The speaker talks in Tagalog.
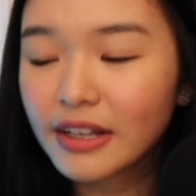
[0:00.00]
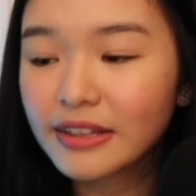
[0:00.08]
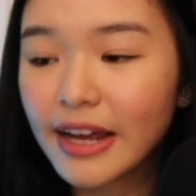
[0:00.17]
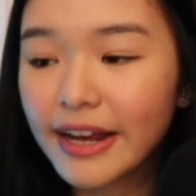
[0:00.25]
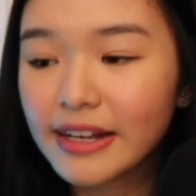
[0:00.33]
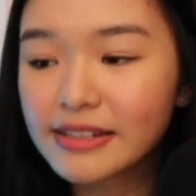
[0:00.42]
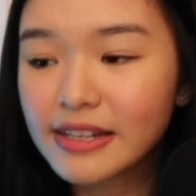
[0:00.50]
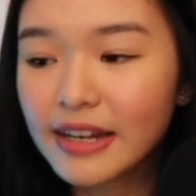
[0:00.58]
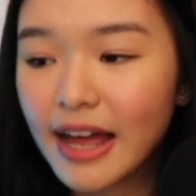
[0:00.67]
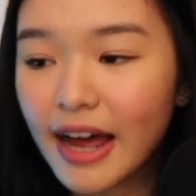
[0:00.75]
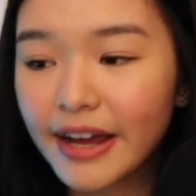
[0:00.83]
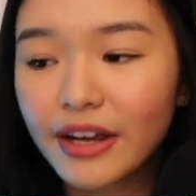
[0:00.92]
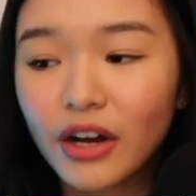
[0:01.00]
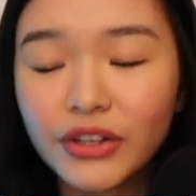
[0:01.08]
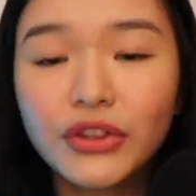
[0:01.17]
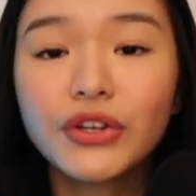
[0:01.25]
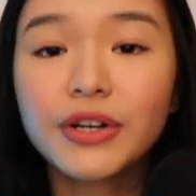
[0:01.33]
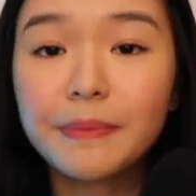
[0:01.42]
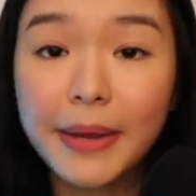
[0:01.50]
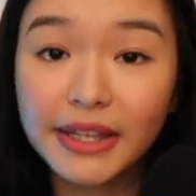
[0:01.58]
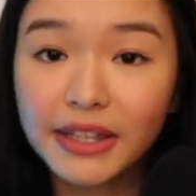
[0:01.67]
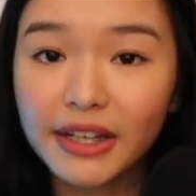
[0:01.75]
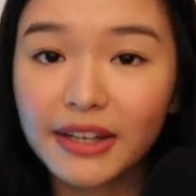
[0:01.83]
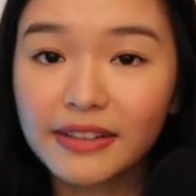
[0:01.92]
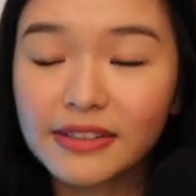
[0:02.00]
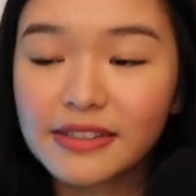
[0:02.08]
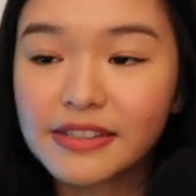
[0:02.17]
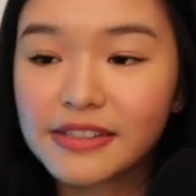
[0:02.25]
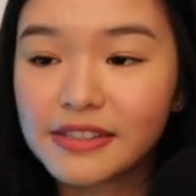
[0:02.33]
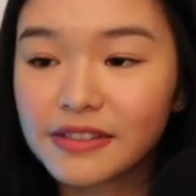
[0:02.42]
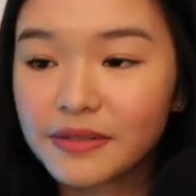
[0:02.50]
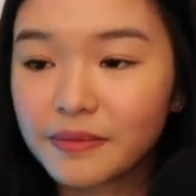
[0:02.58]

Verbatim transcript: dahil sila ay under maintenance.